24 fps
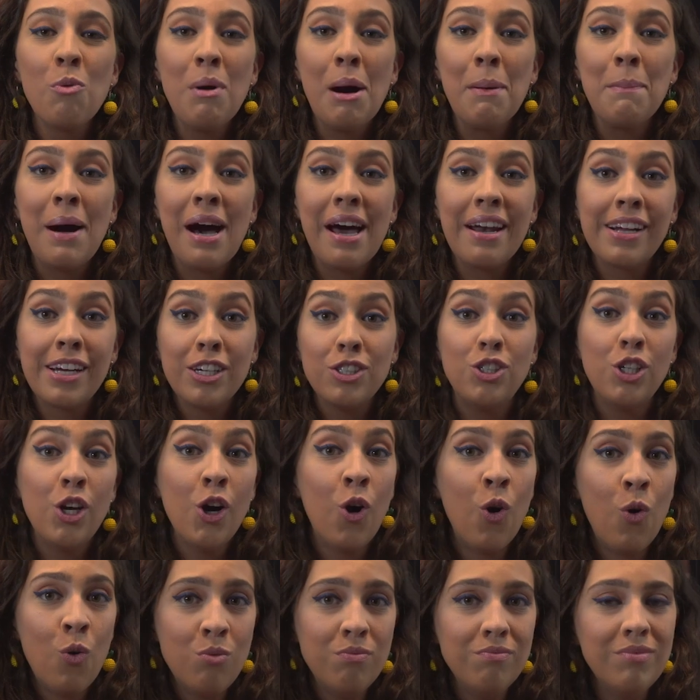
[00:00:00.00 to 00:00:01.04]
uma marca de
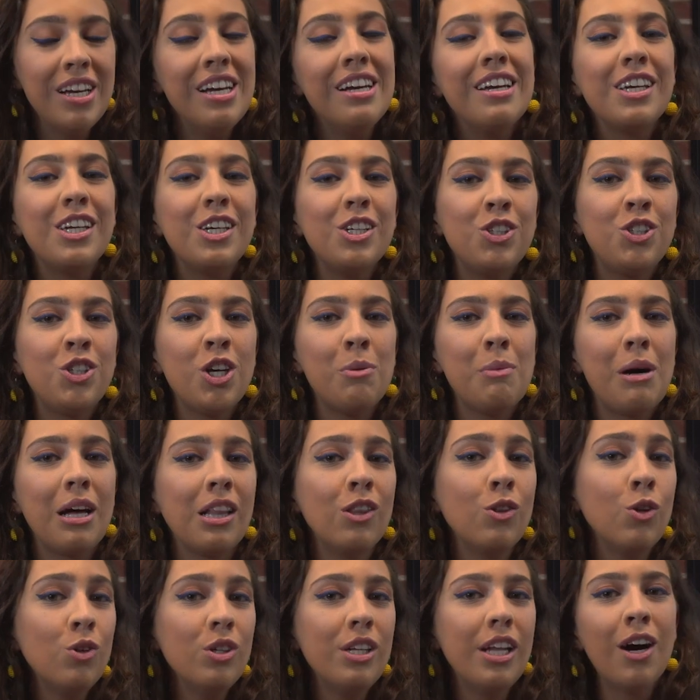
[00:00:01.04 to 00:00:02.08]
rum que chama
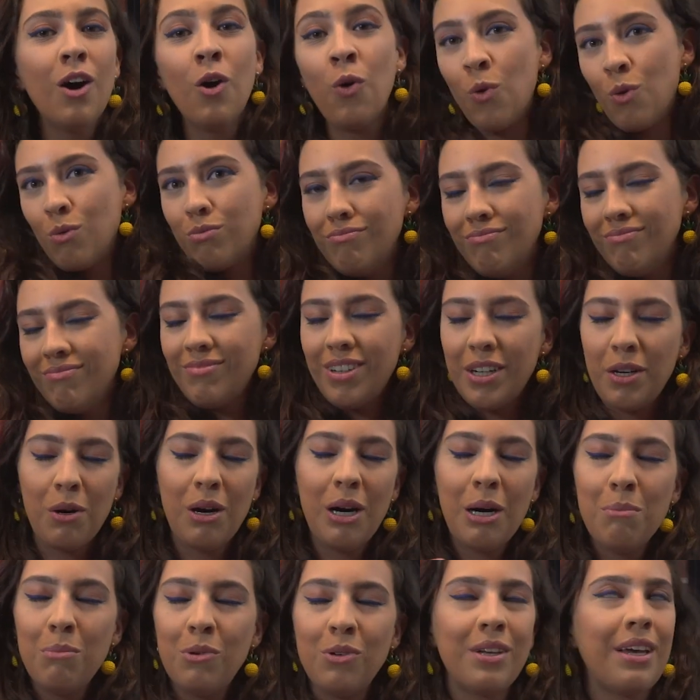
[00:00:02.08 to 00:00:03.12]
Luna Rum. Eu
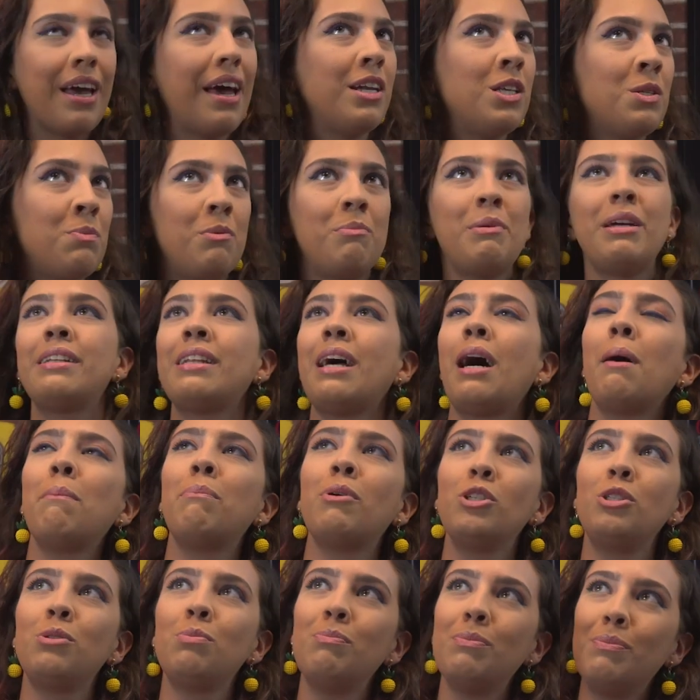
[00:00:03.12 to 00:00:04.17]
amo, quero experimentar,
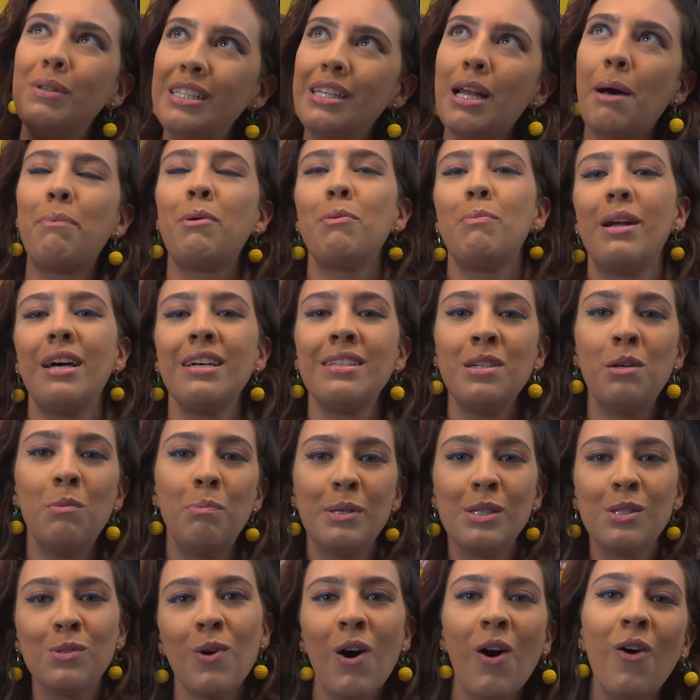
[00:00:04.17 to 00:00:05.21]
pode mandar para o Brasil,
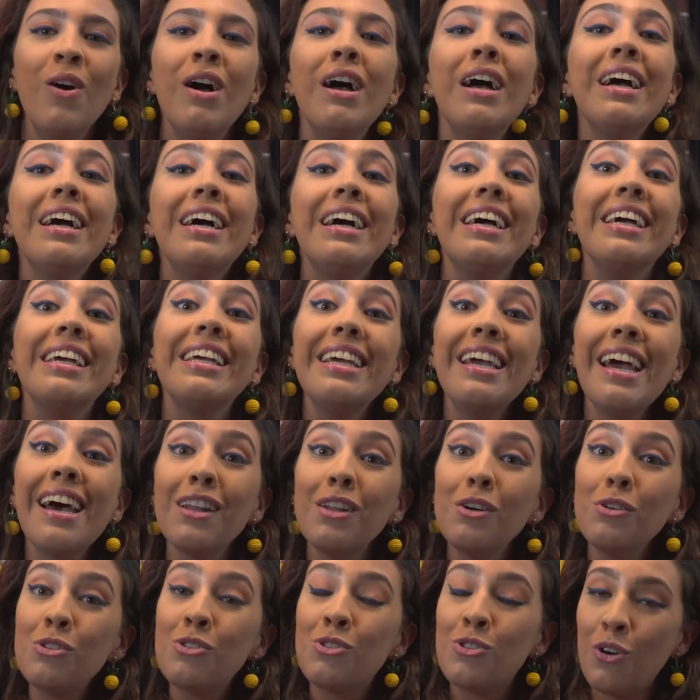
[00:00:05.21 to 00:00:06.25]
pessoal. E
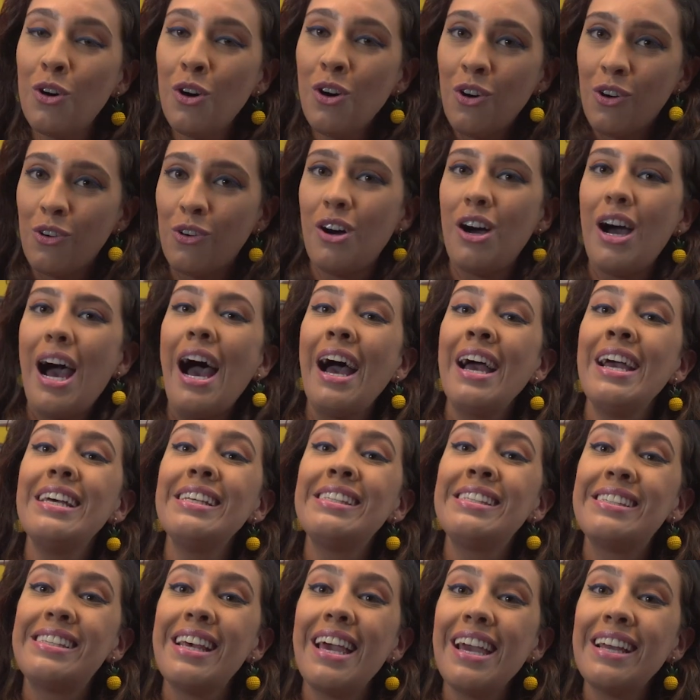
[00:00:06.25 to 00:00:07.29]
ela usou a
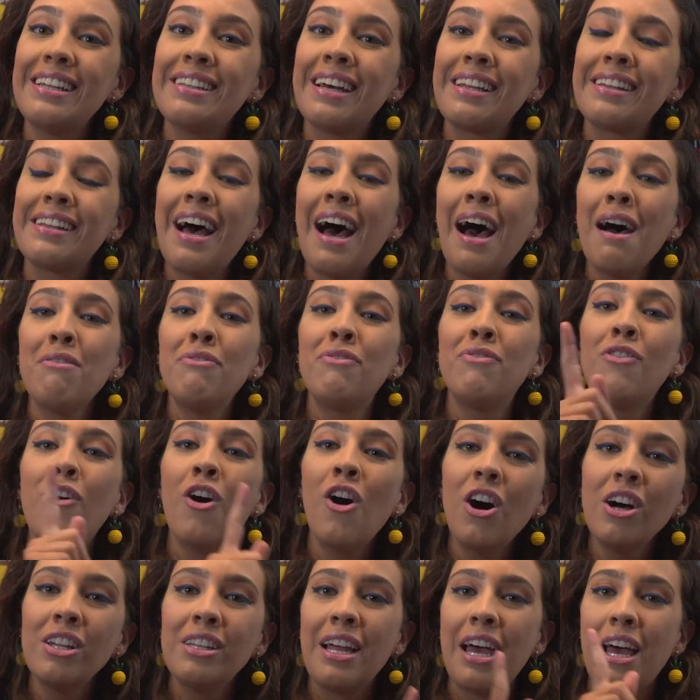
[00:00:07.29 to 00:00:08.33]
receita da
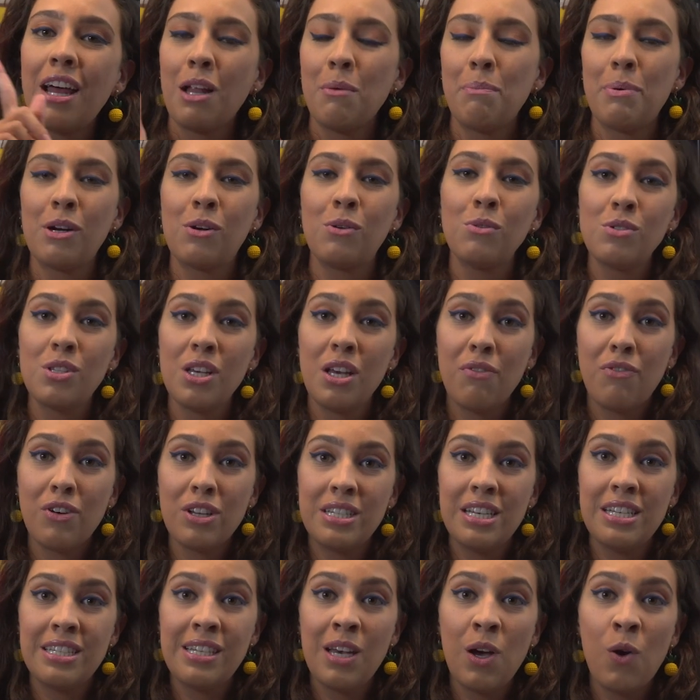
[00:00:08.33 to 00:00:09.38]
avó dela para conseguir
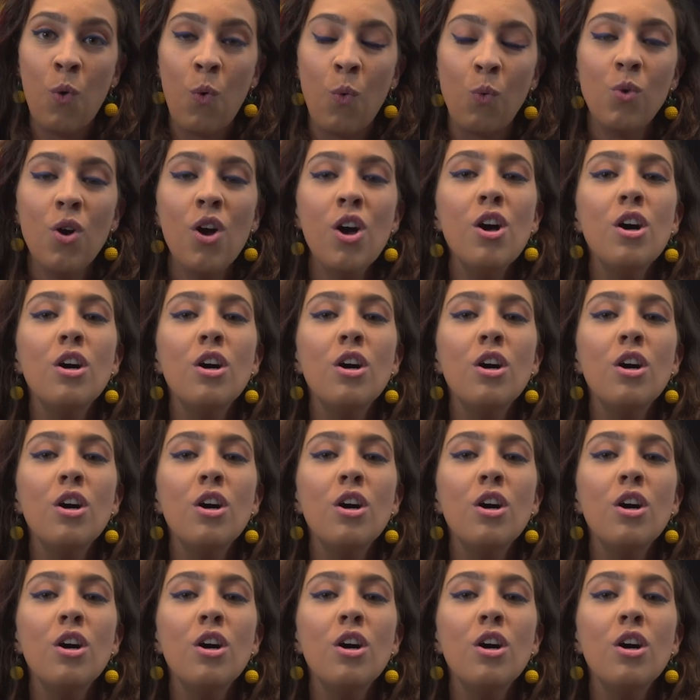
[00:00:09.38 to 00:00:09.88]
fazer esse rum.